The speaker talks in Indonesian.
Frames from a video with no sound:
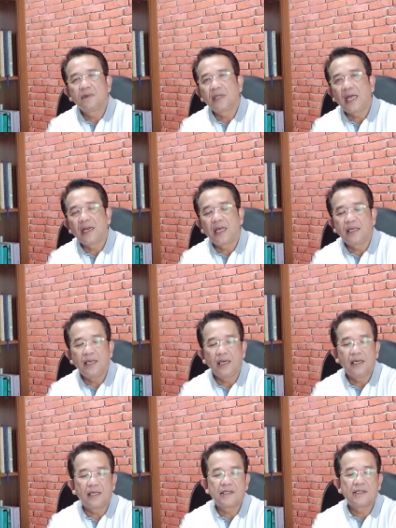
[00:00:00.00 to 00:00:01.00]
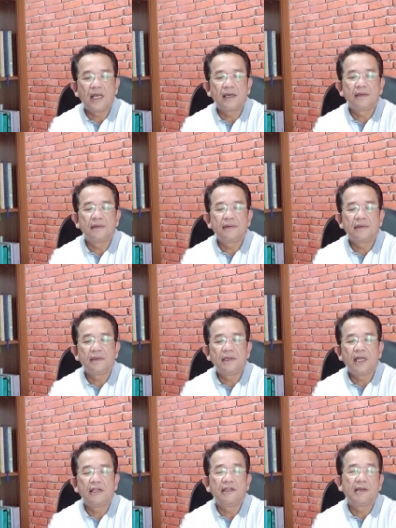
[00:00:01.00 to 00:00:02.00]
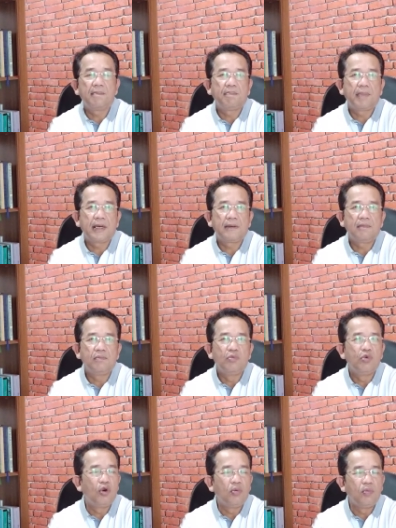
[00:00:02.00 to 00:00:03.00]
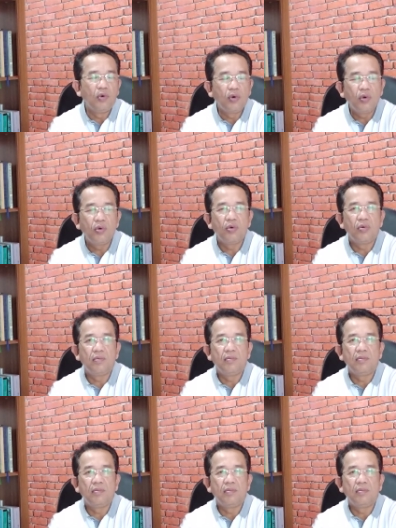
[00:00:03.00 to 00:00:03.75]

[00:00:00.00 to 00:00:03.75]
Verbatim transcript: tanah yang gersang dan tempat burung-burung